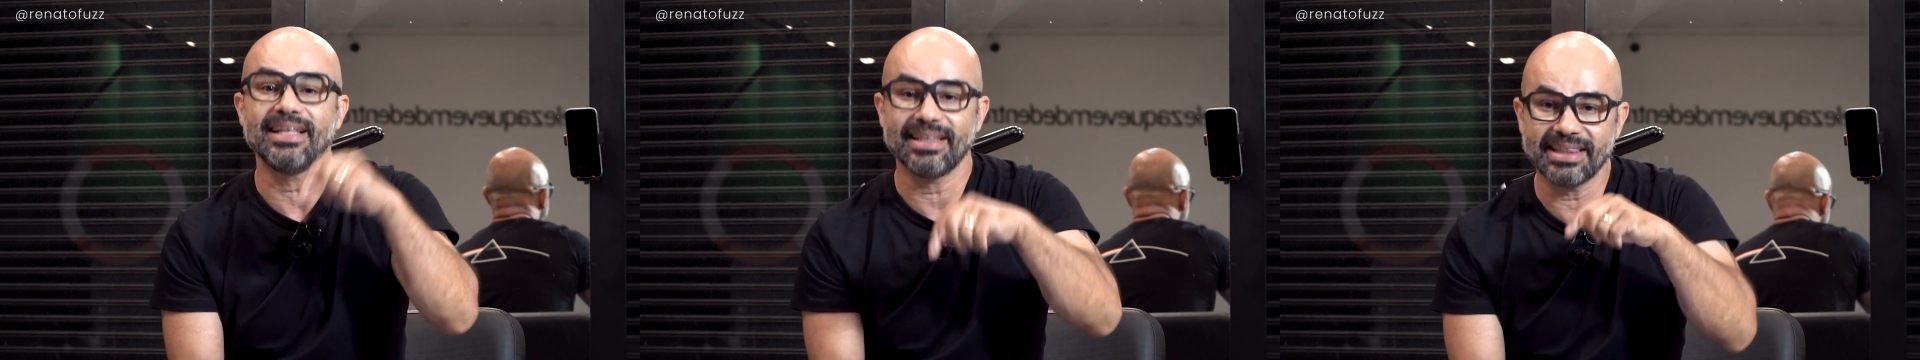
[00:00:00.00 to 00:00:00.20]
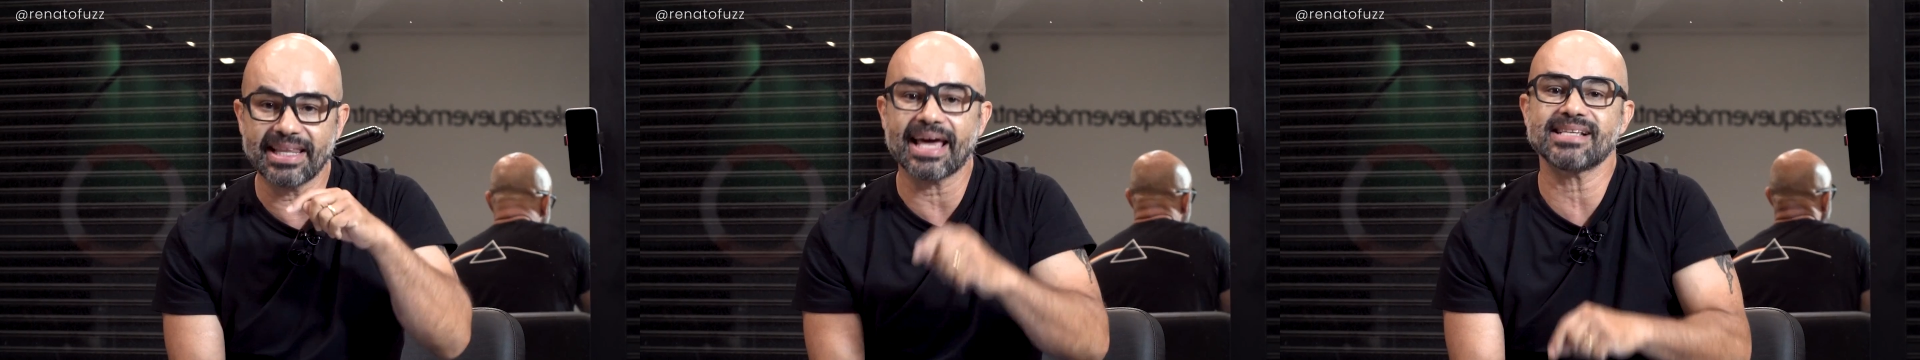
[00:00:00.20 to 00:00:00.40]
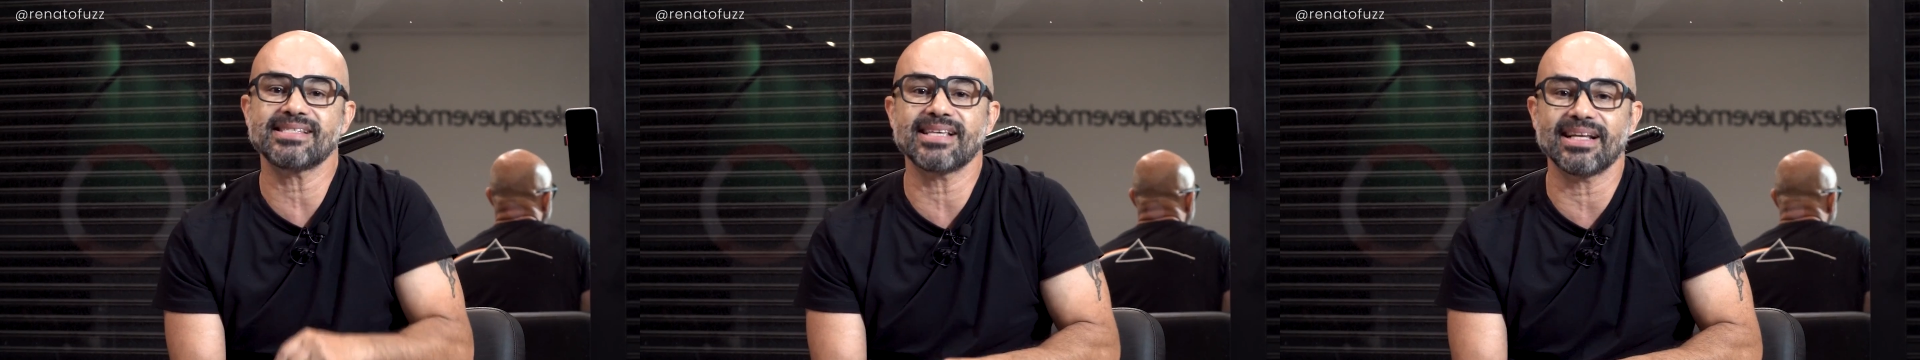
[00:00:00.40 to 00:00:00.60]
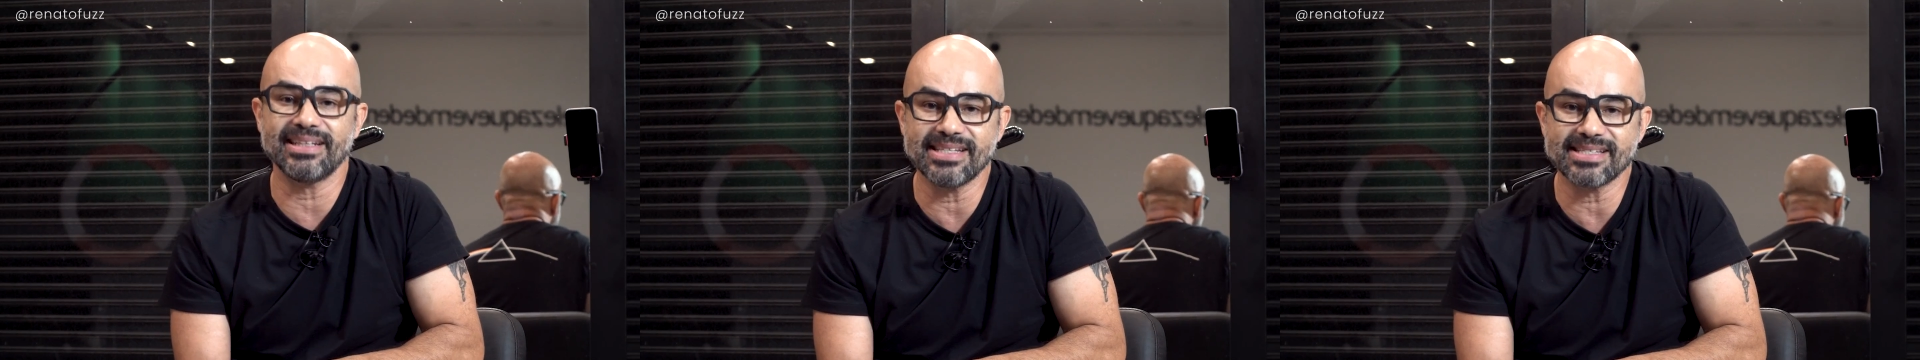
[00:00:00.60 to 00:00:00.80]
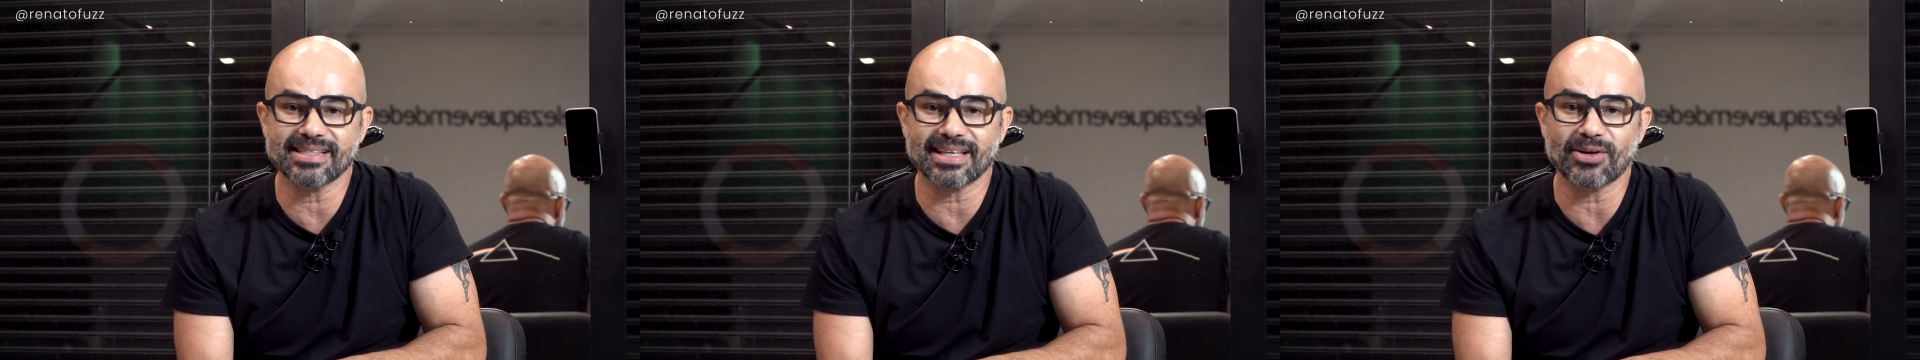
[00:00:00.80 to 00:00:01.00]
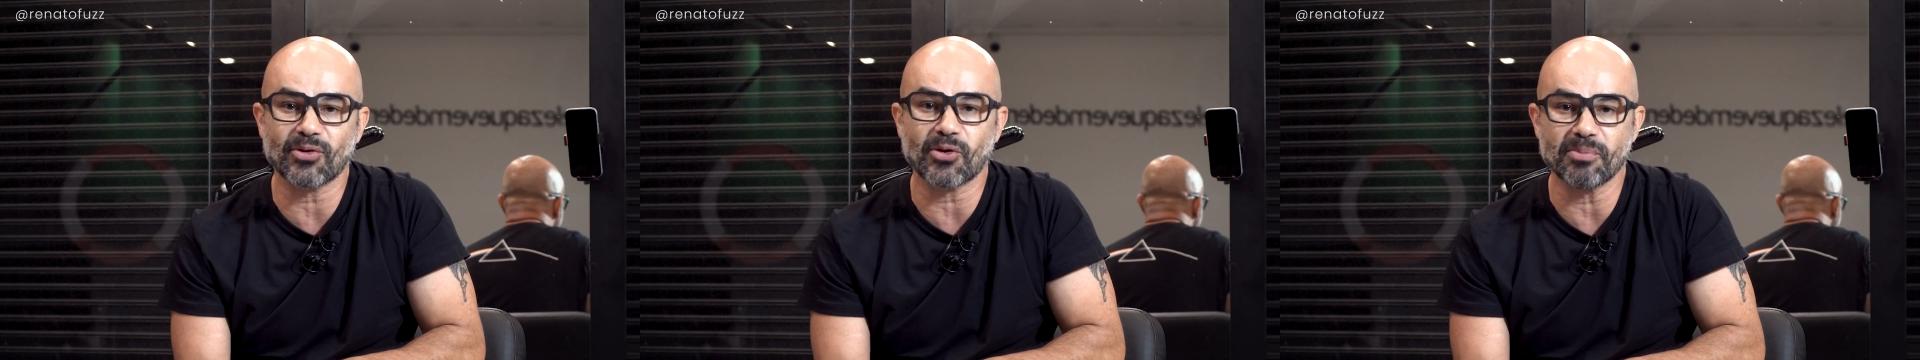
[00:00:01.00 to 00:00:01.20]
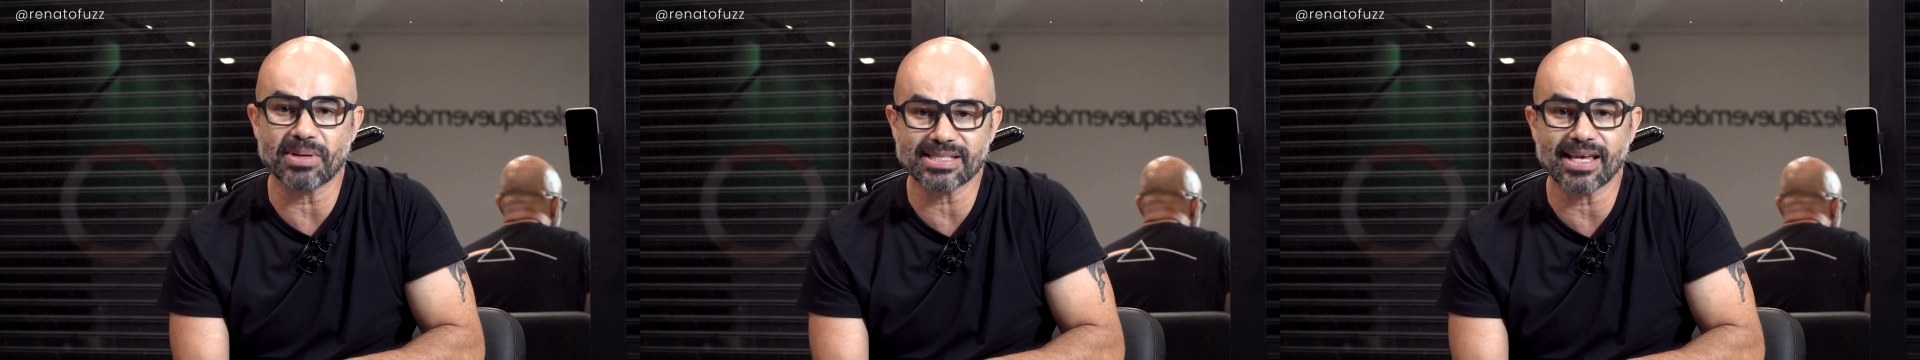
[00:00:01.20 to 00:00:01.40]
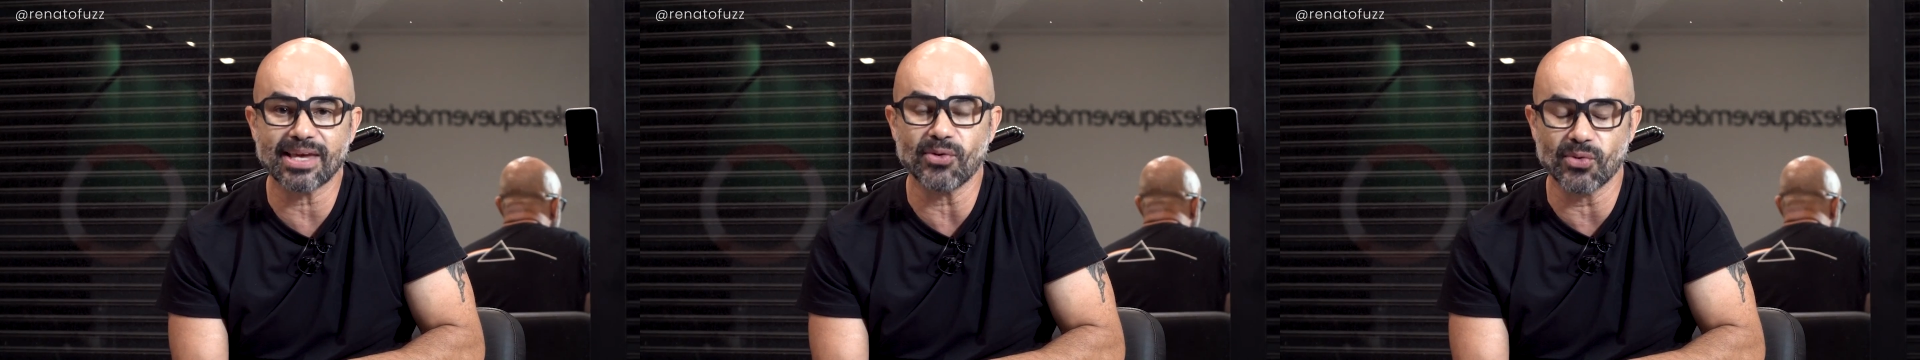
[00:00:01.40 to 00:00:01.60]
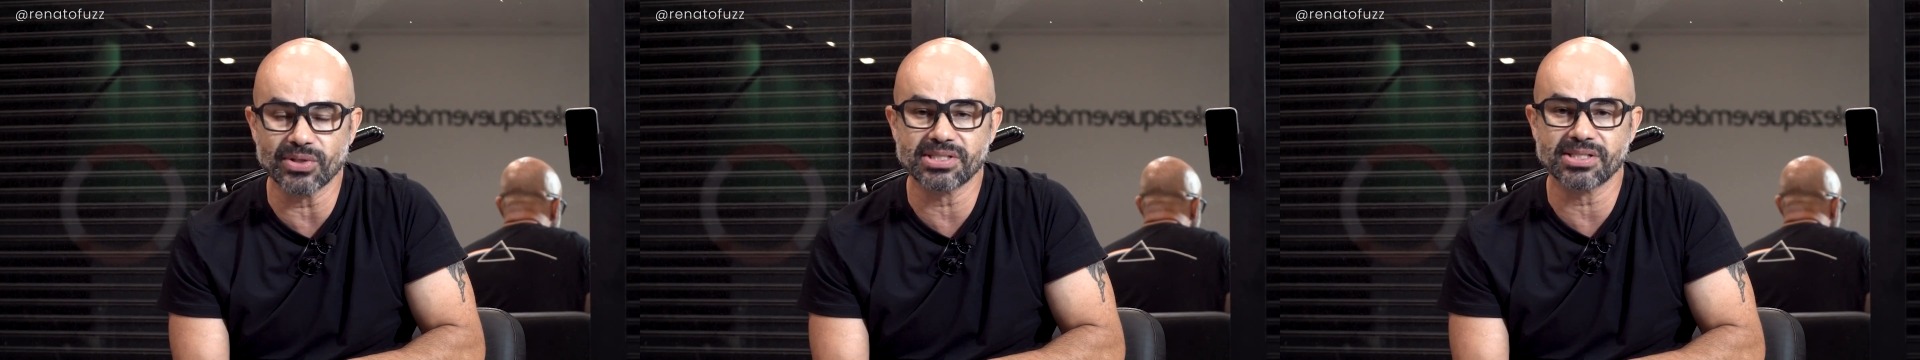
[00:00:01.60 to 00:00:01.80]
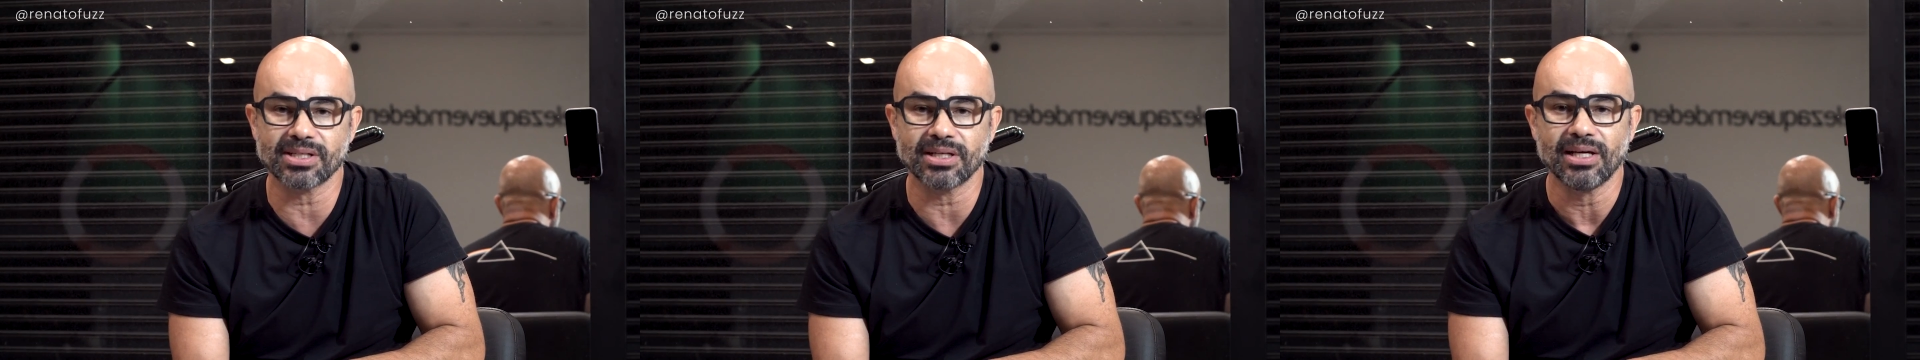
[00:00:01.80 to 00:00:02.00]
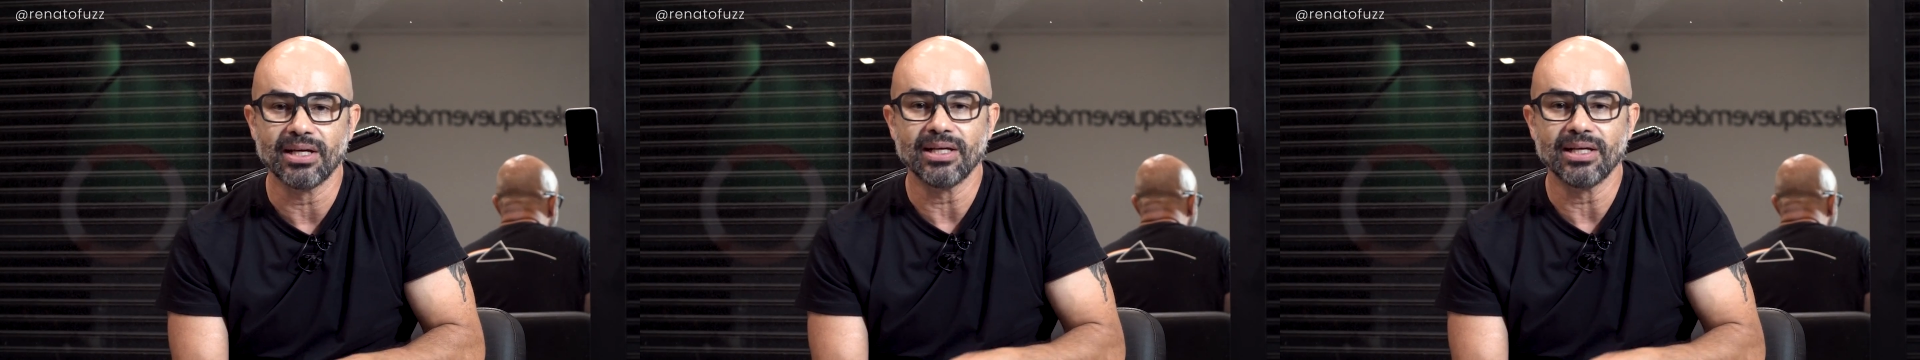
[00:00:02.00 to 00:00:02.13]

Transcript: nessa lista que eu comecei hoje?